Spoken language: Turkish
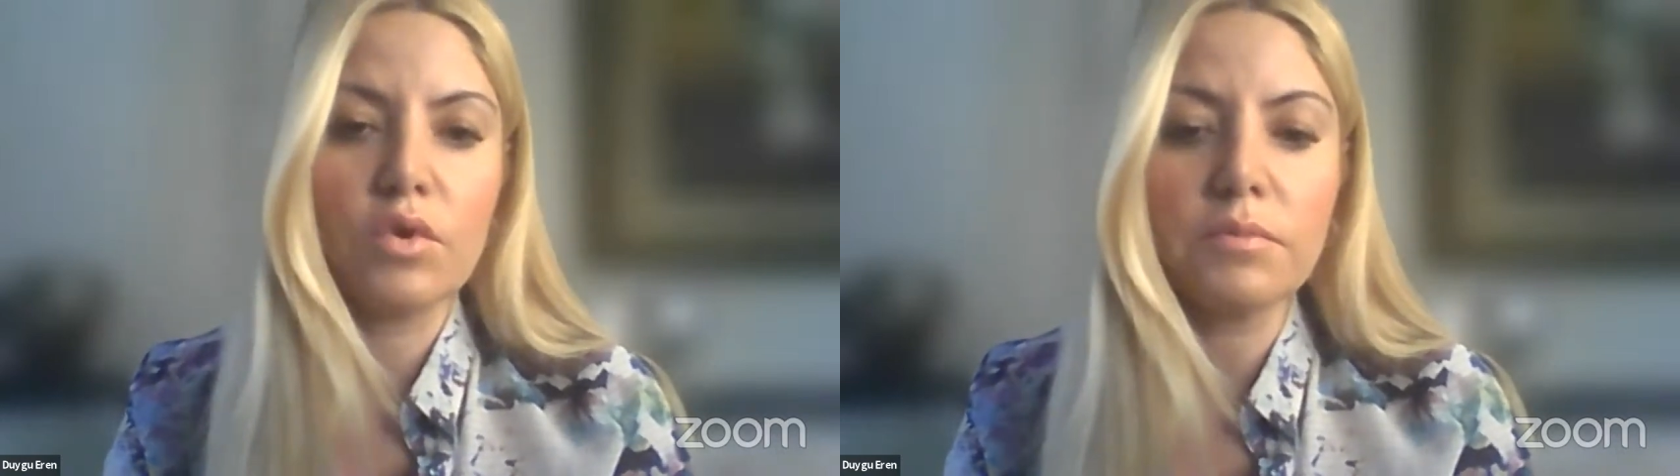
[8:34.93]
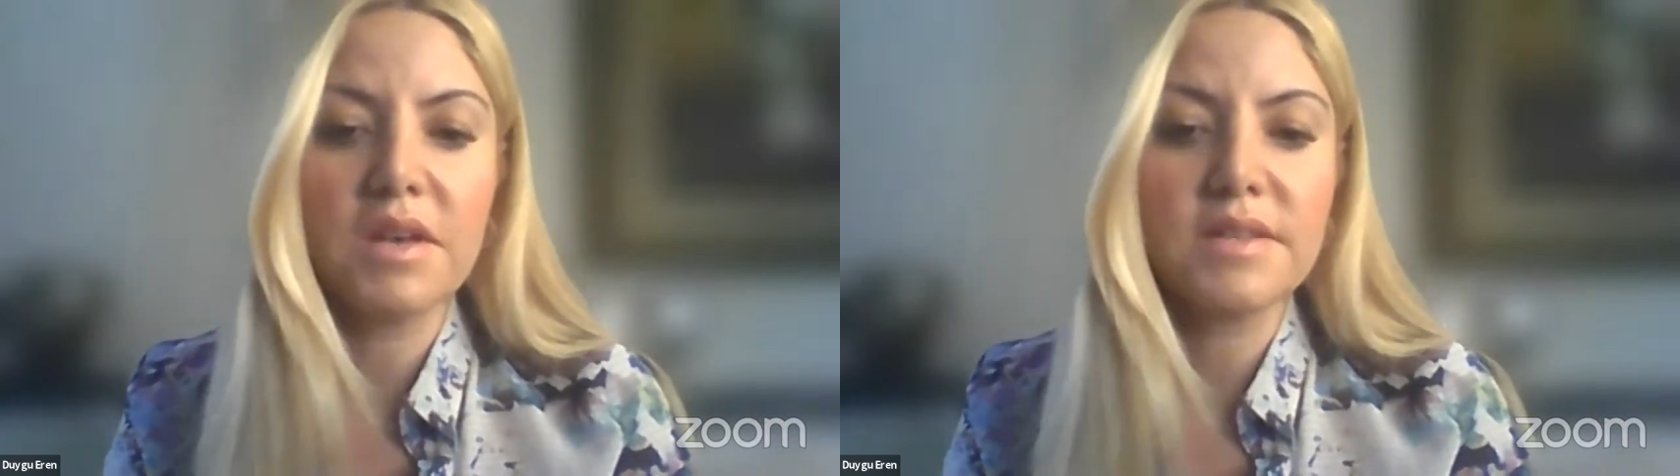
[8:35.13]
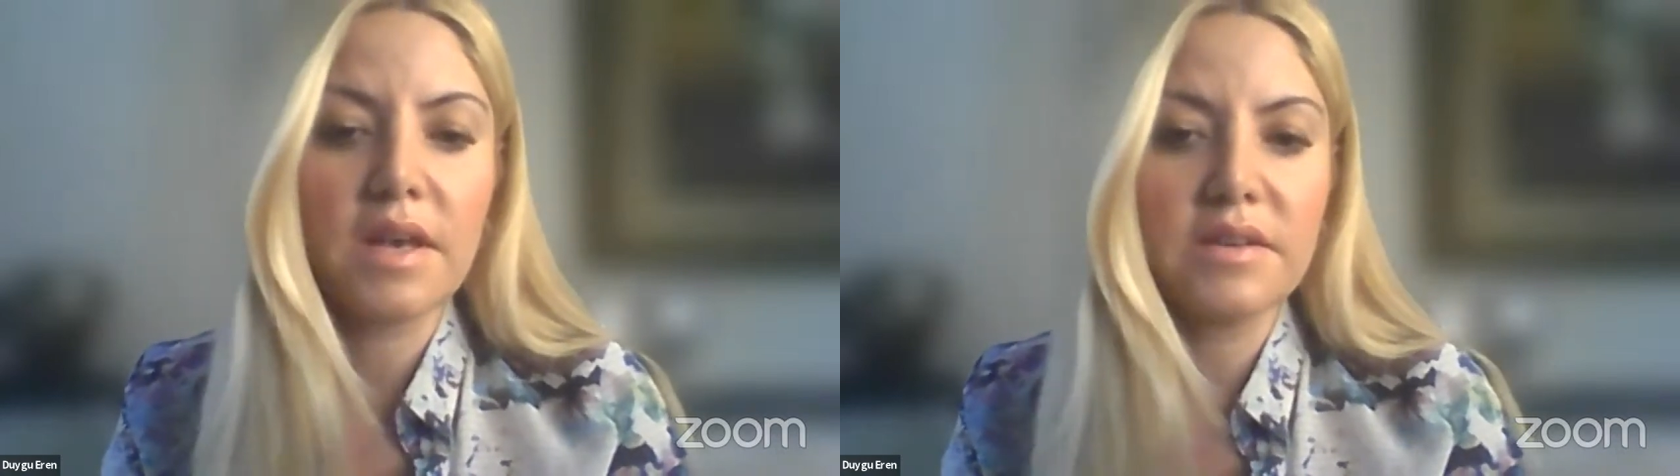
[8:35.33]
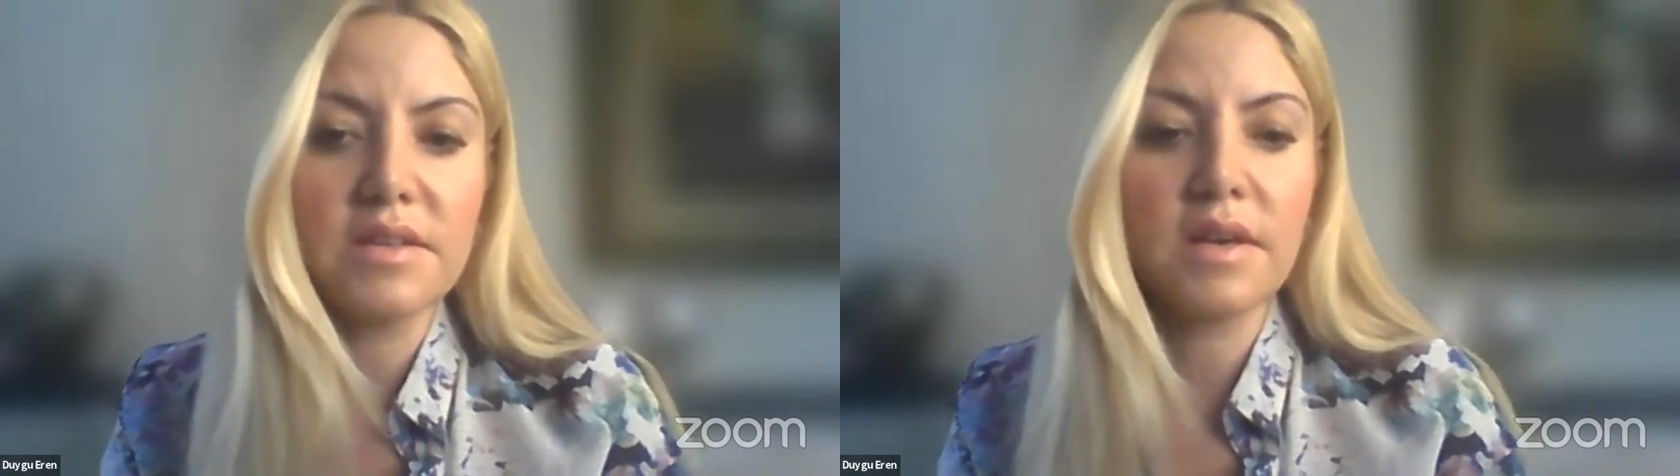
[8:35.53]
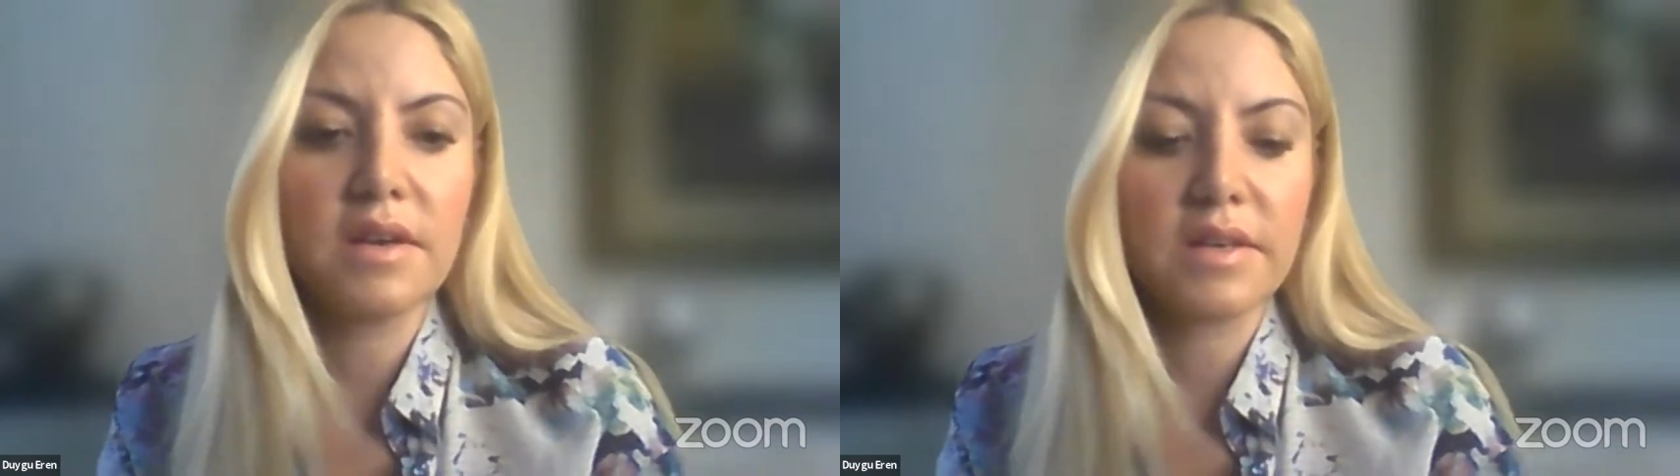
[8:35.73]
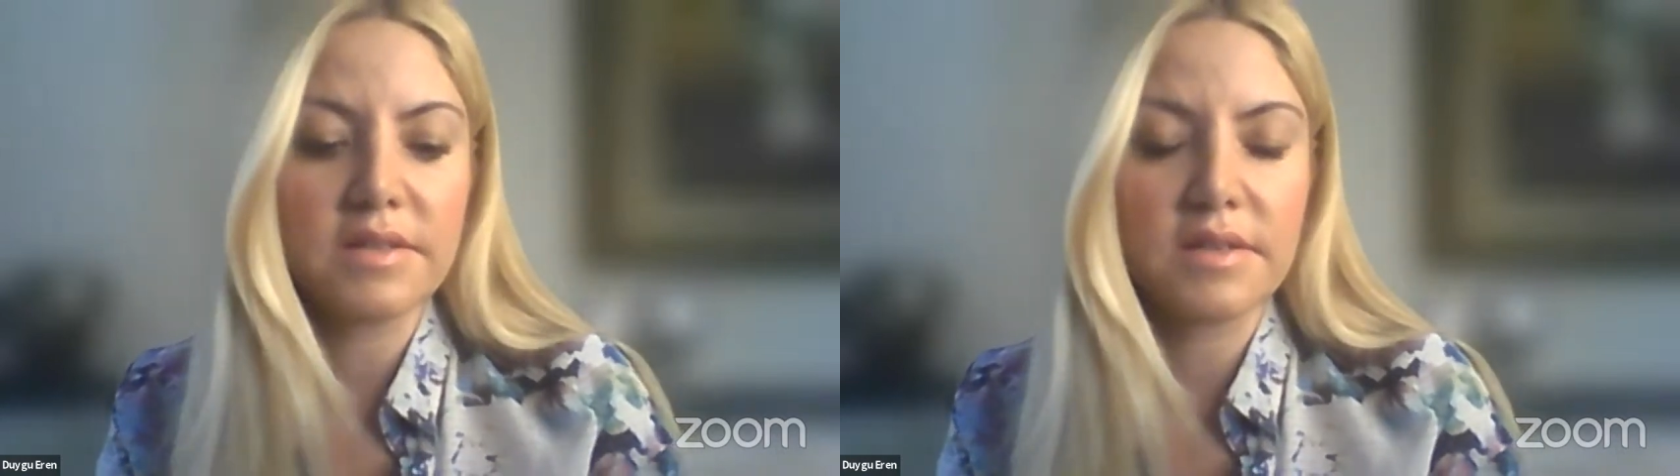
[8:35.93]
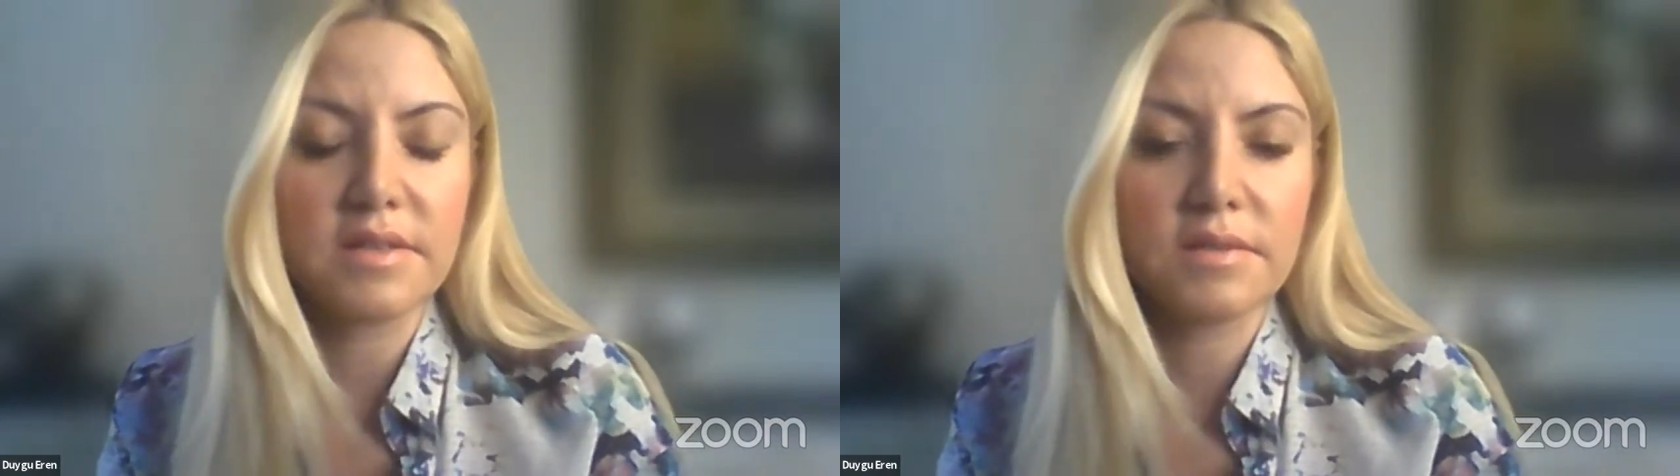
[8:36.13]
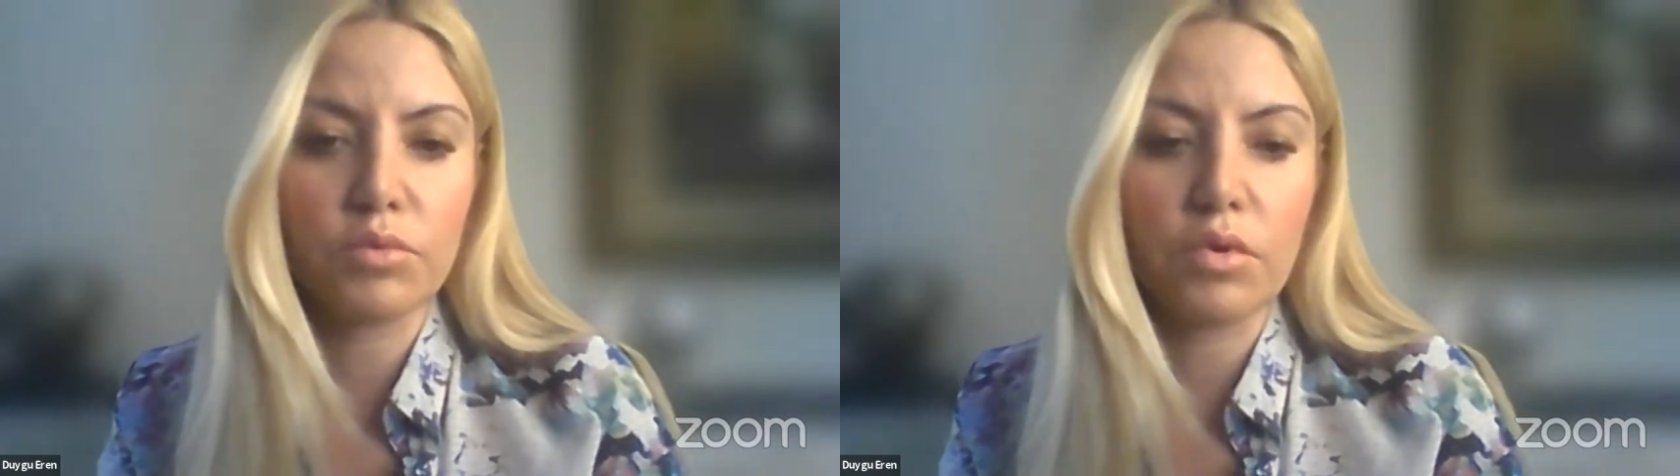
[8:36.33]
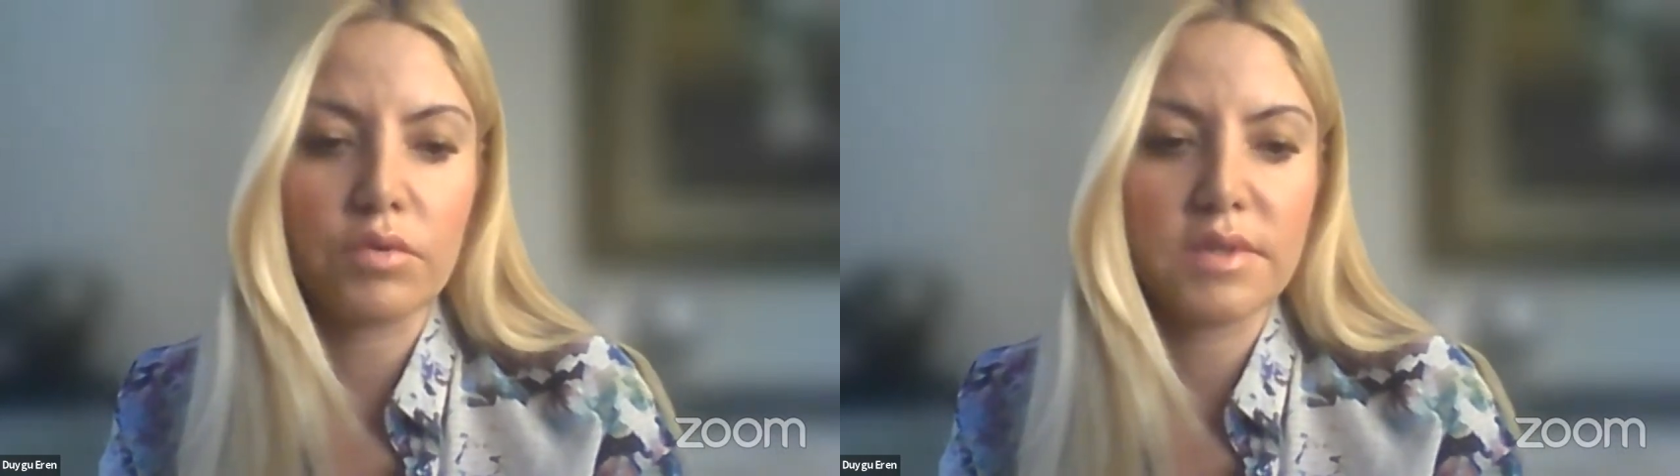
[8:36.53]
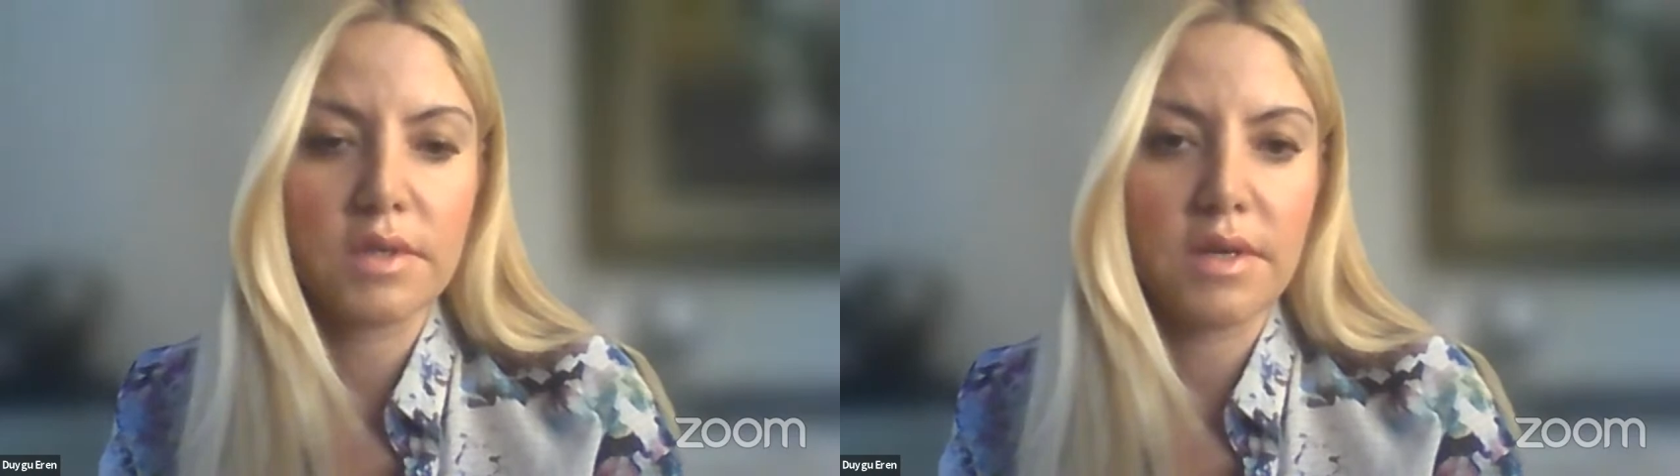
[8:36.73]
Gökmen sen nasıl hareket ettin bu
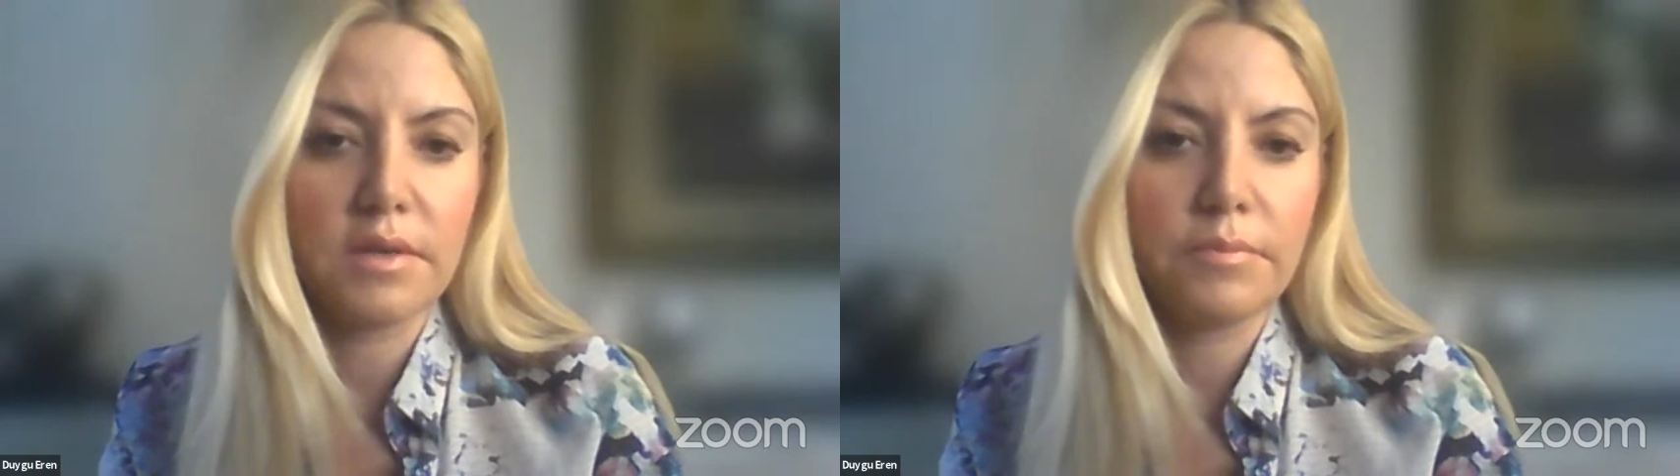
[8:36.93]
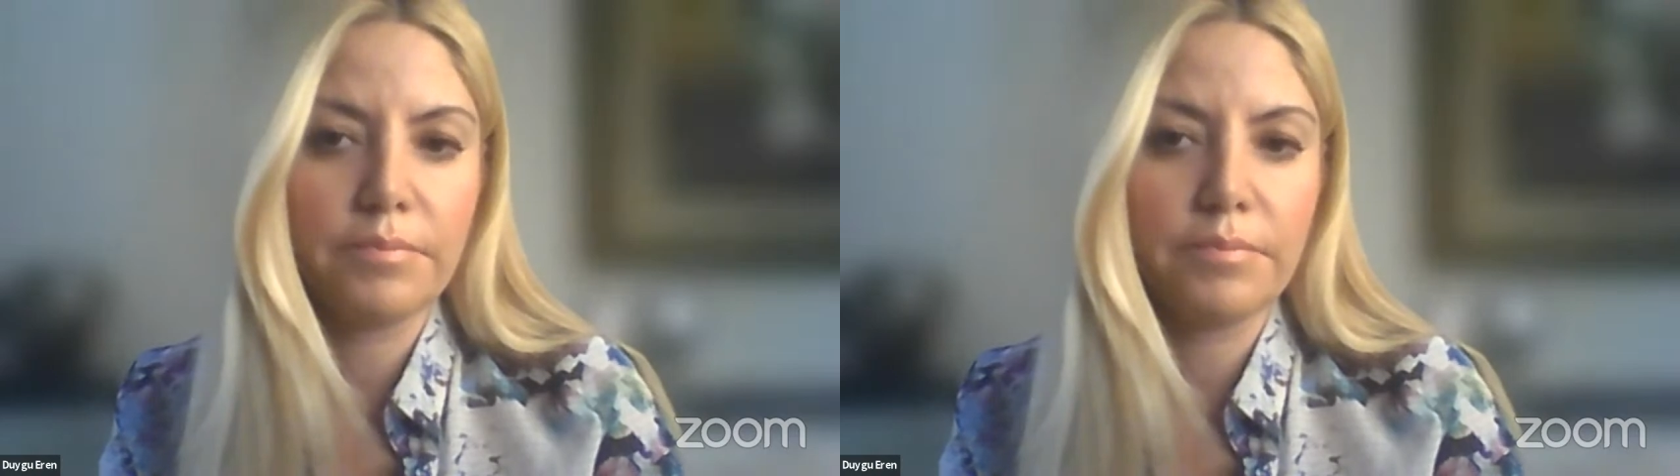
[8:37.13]
noktada?